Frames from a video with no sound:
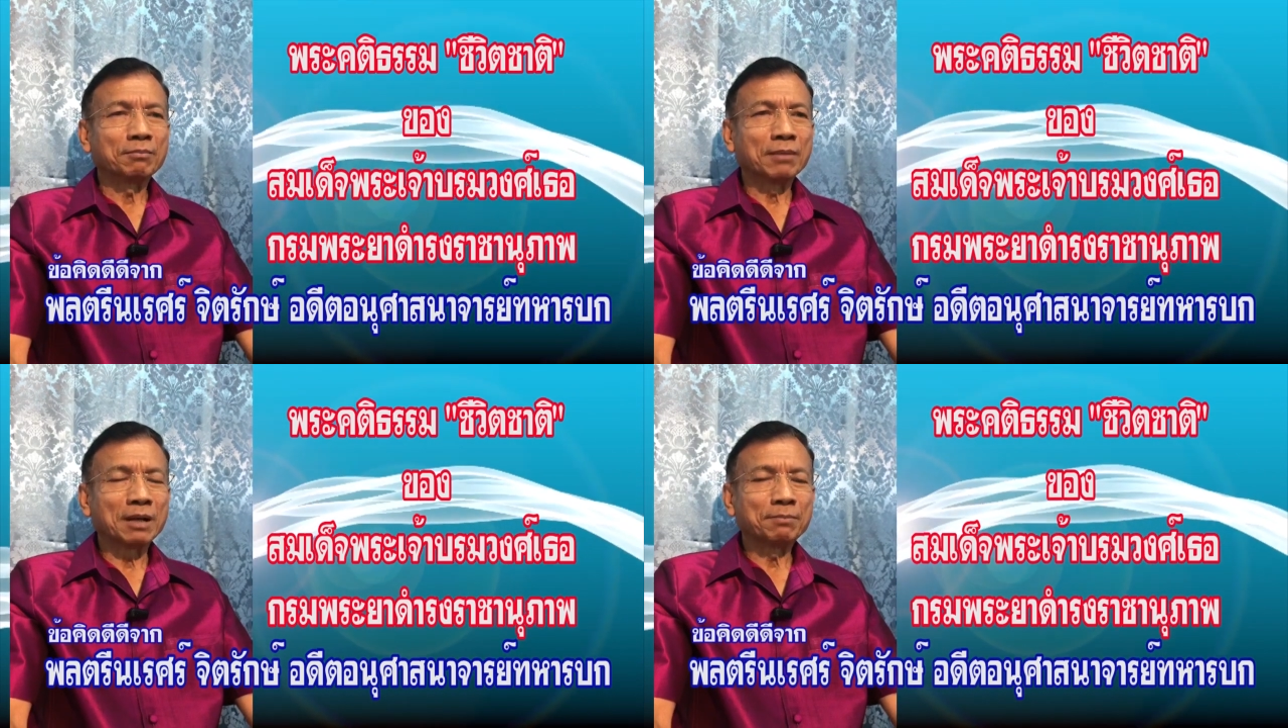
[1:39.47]

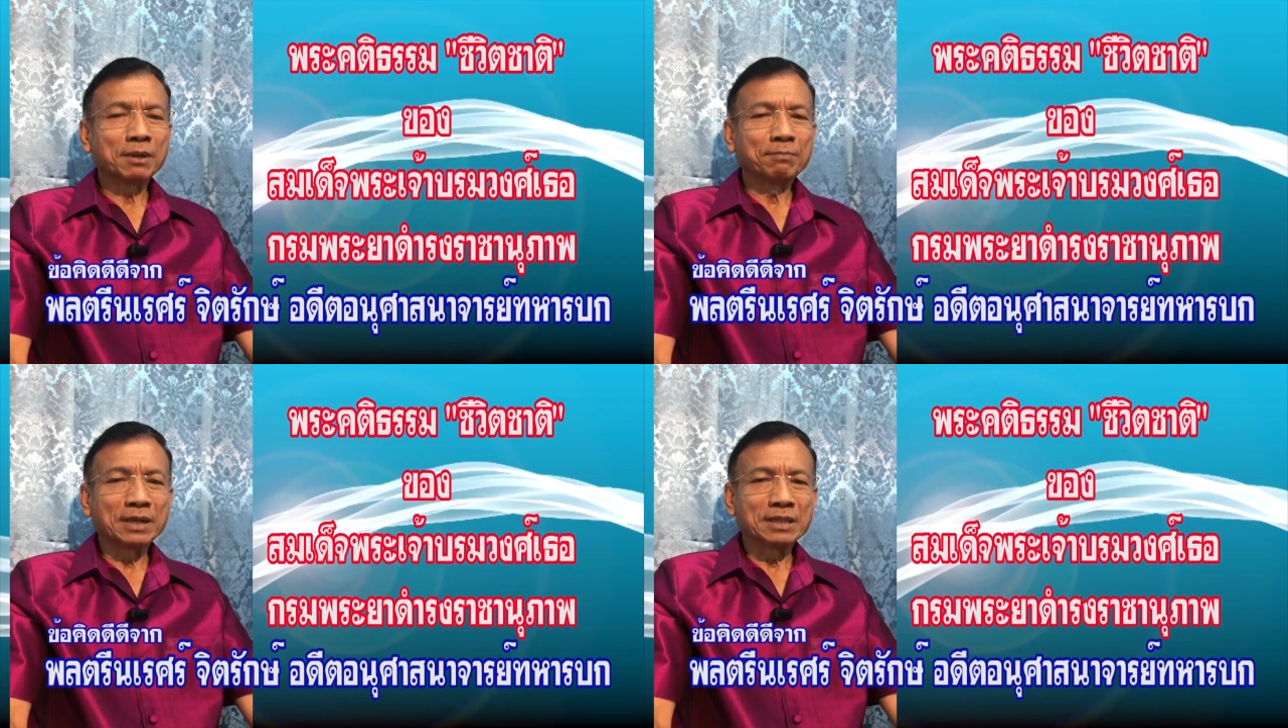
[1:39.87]
มาเพื่
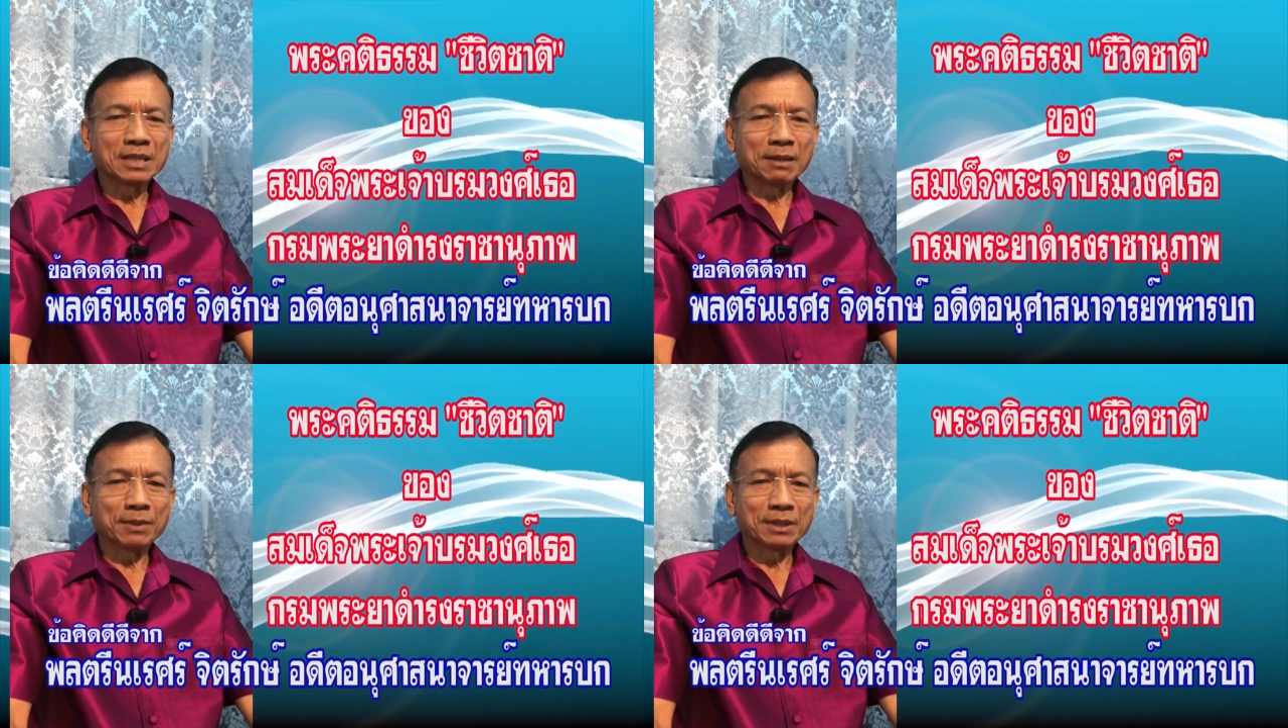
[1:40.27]
อเป็น
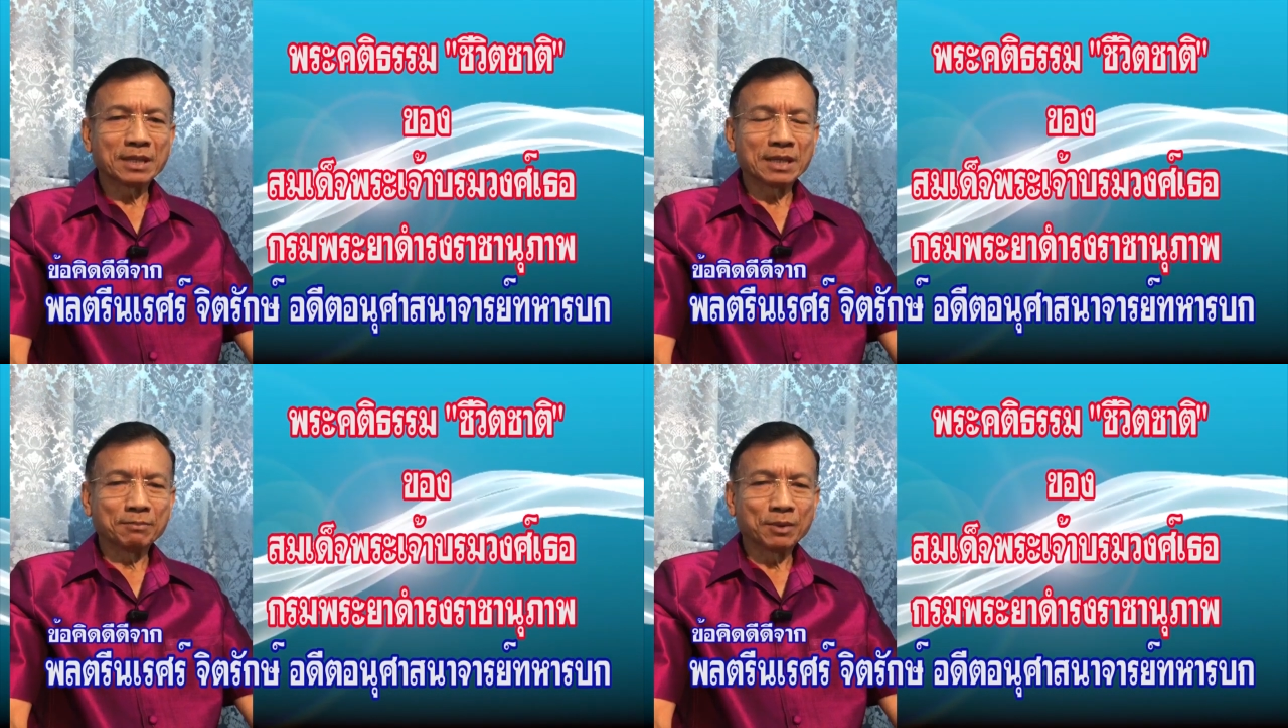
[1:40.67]
สัพพ
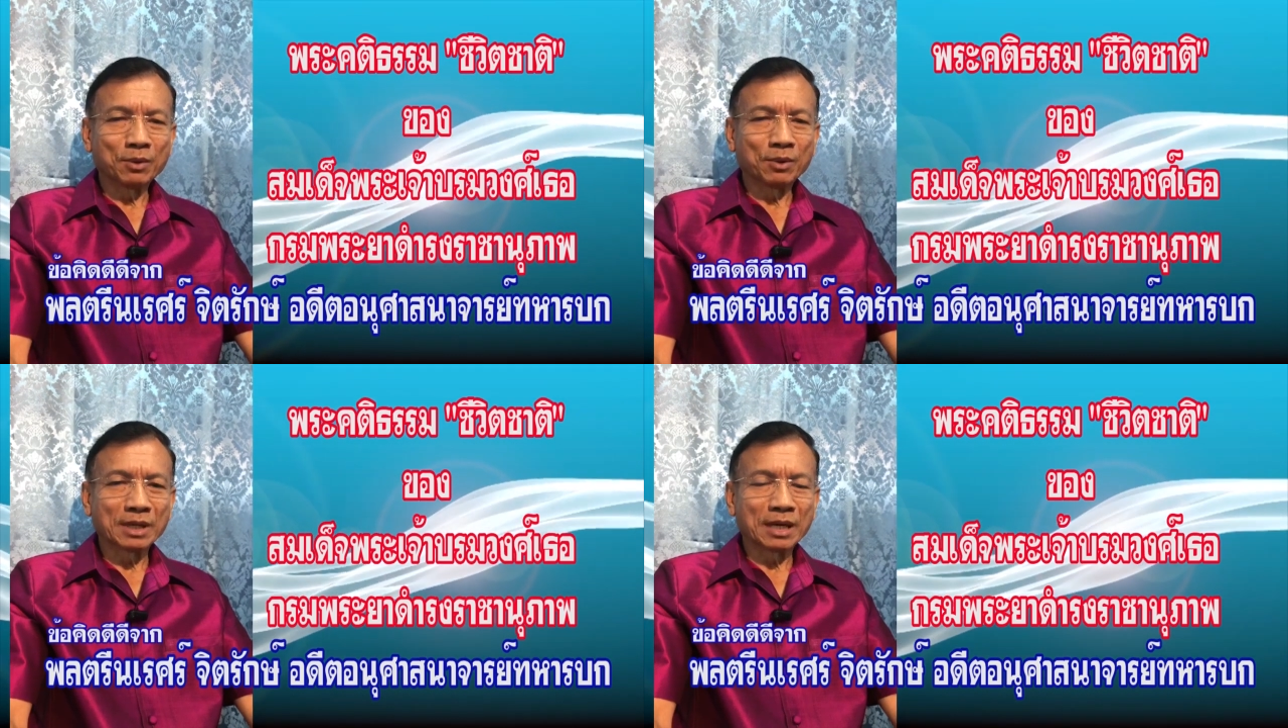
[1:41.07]
สิริมง
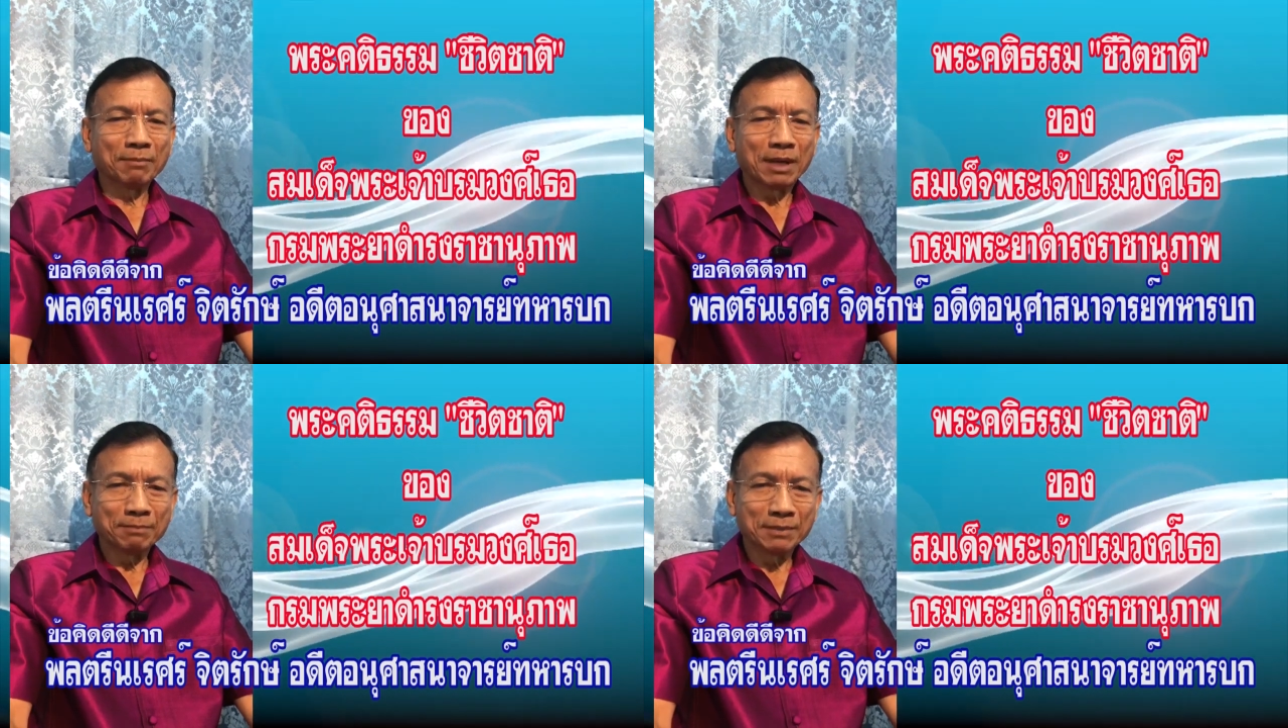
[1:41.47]
คลแก่
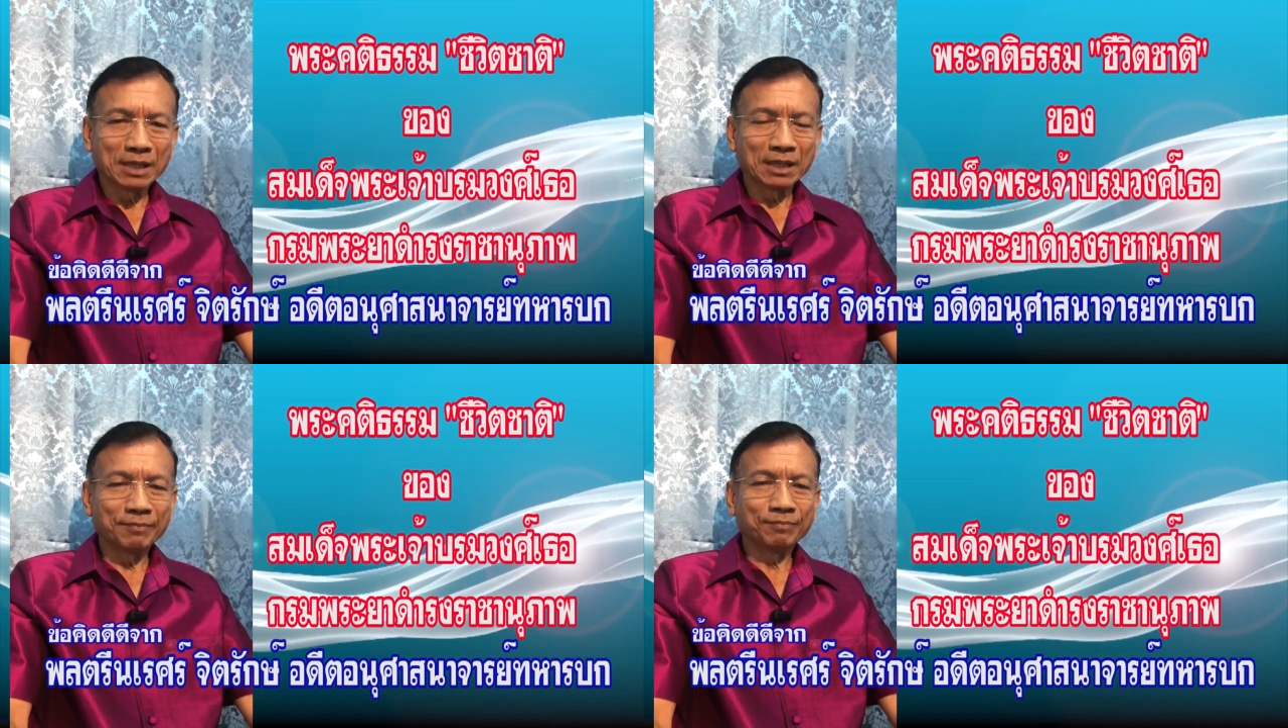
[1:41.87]
บ้านเมือง